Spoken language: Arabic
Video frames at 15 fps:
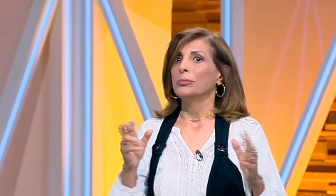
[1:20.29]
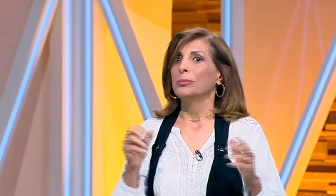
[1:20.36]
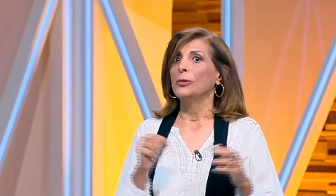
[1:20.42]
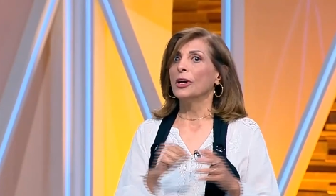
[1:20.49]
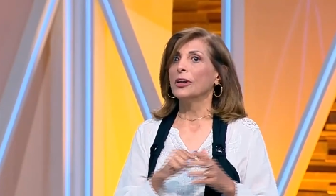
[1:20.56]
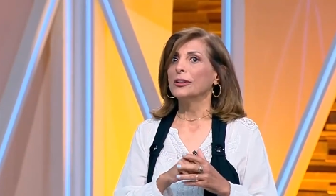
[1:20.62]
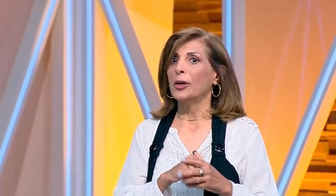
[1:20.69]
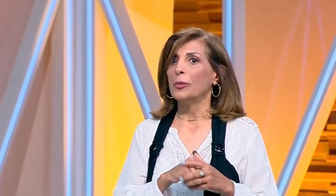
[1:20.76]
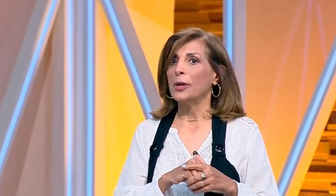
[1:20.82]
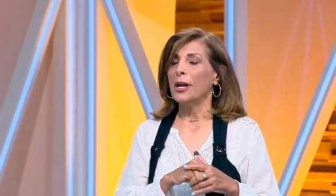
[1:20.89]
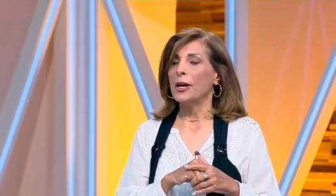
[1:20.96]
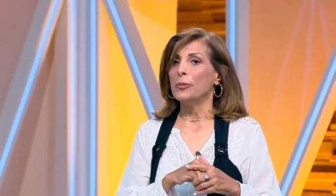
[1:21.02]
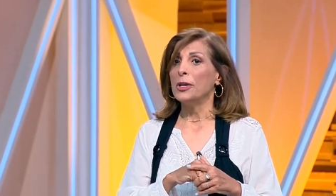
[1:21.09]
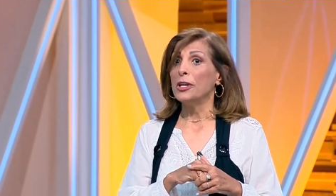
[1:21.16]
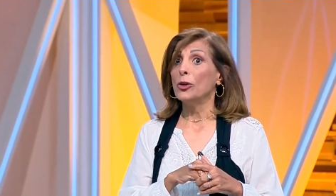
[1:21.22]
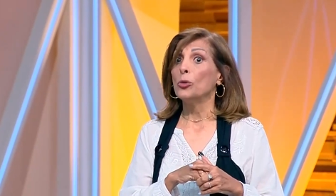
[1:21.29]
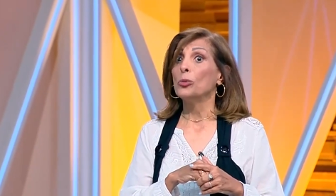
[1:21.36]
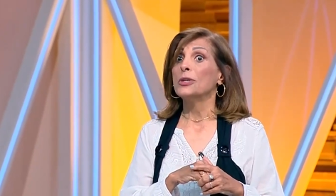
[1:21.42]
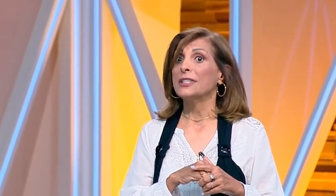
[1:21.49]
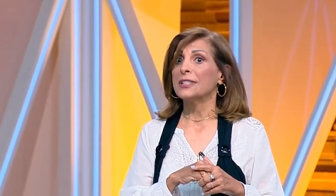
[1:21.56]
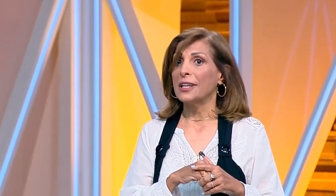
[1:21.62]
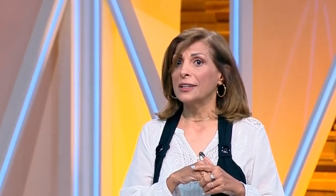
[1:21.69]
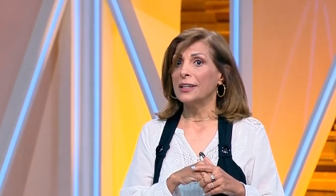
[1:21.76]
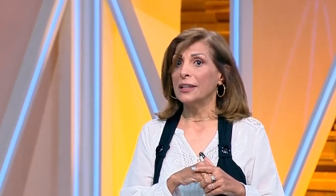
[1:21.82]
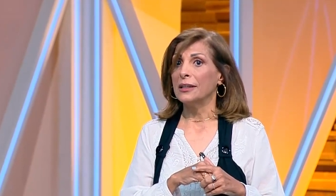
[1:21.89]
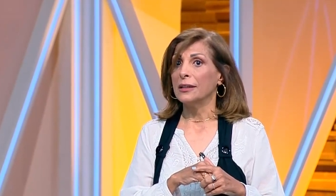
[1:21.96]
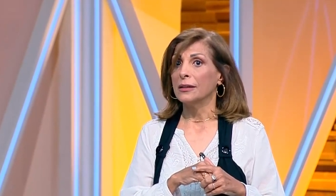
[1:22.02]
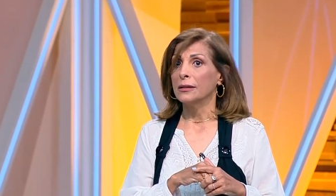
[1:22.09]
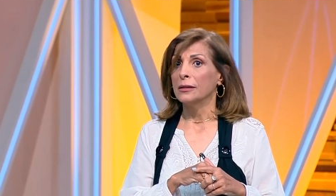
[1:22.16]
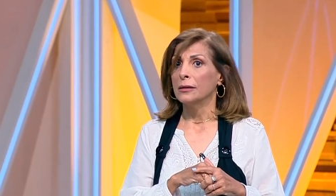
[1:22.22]
بيغضب الأمير
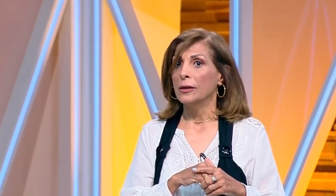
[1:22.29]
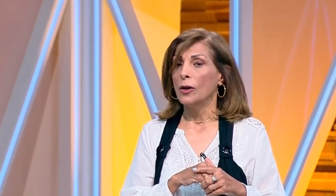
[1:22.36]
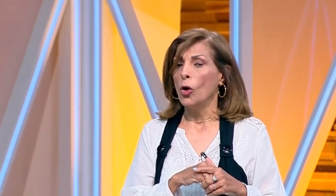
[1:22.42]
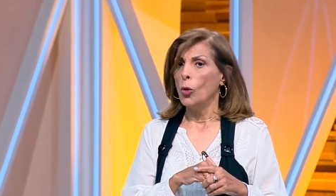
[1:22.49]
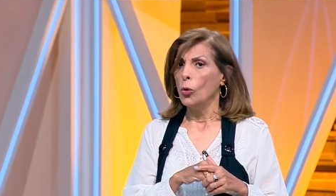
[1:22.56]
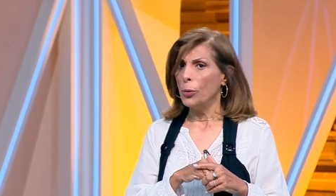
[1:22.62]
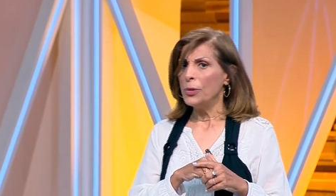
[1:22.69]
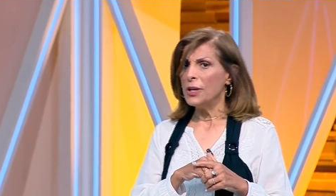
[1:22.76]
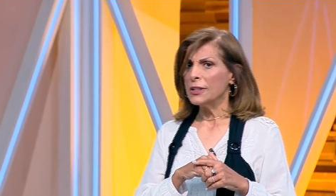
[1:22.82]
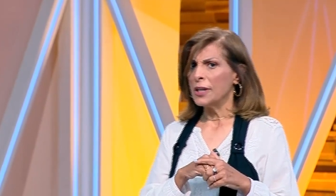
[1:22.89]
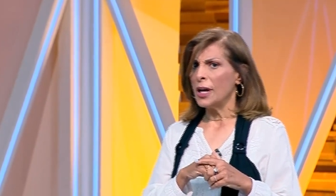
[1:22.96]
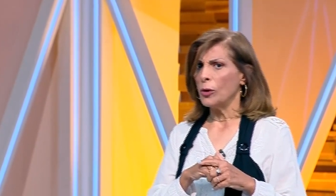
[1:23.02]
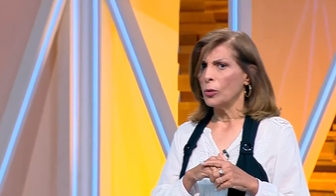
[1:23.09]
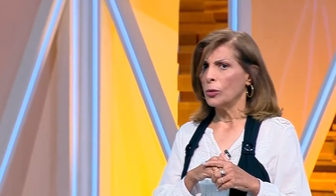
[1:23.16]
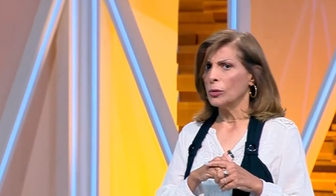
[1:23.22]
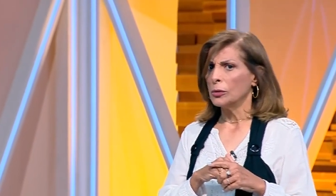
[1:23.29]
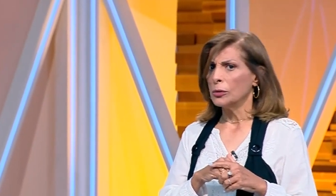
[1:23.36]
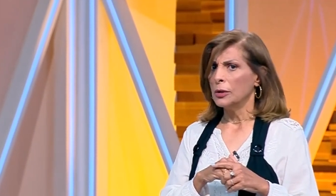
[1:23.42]
وبيستدعيه وبيسأله